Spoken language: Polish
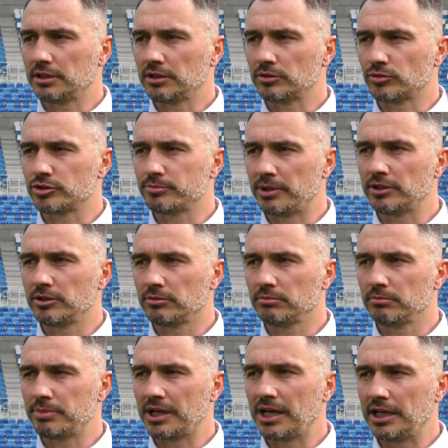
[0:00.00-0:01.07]
którzy
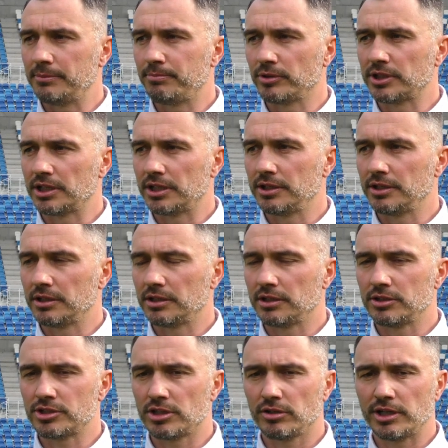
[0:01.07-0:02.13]
będą biegali po tej
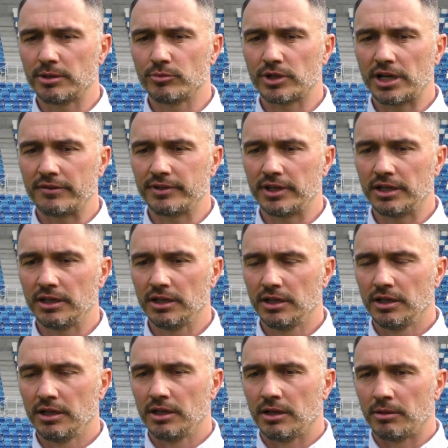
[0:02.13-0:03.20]
zielonej murawie,
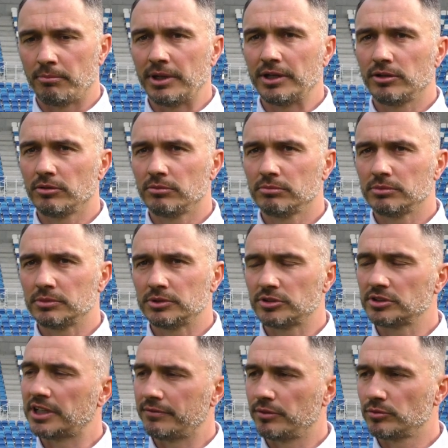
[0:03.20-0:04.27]
będą
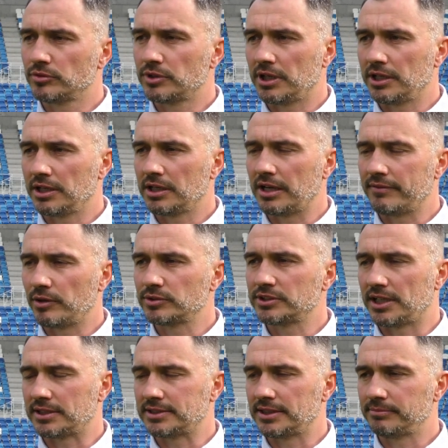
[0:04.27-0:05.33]
zostawią tutaj kawał
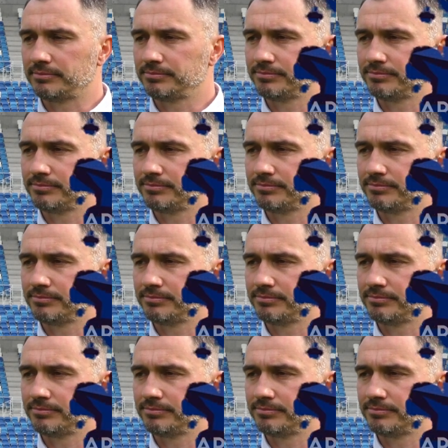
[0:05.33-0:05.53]
serca.